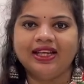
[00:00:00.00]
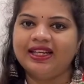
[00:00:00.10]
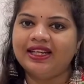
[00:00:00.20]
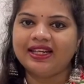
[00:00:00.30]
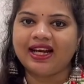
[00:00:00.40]

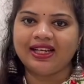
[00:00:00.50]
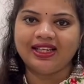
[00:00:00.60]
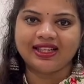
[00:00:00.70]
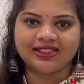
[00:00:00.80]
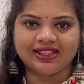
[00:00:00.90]
రిటర్న్ కానీ
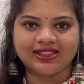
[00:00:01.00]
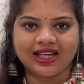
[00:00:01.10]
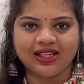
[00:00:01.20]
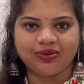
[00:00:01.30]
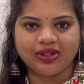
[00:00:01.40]
ఎక్స్చేంజ్
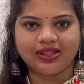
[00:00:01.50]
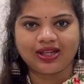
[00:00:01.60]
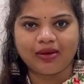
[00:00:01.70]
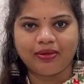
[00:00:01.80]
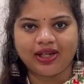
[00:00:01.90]
కానీ ఉండదు
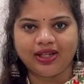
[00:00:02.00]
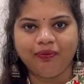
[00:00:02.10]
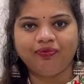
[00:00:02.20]
కాబట్టి